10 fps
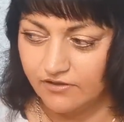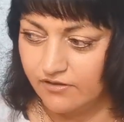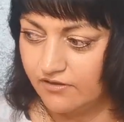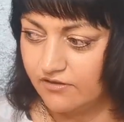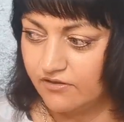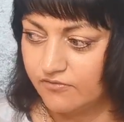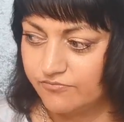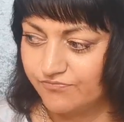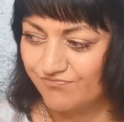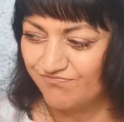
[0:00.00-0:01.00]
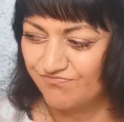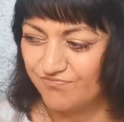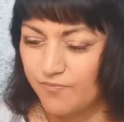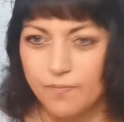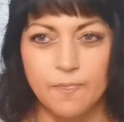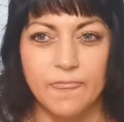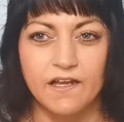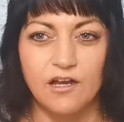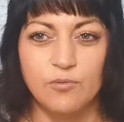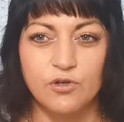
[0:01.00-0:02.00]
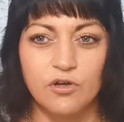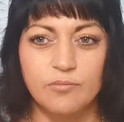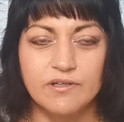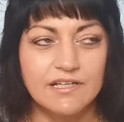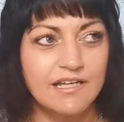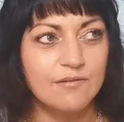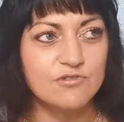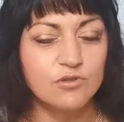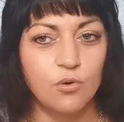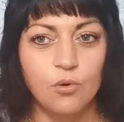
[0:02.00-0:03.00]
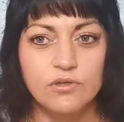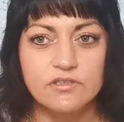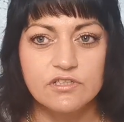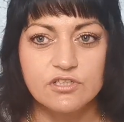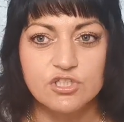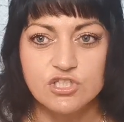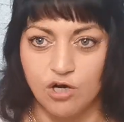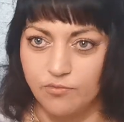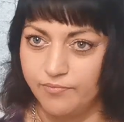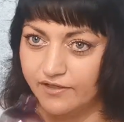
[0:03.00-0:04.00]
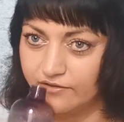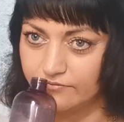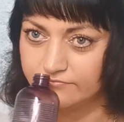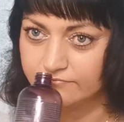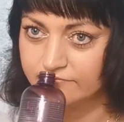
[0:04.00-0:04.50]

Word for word: Ähm, ich glaube Körpercremes und Schaumbäder.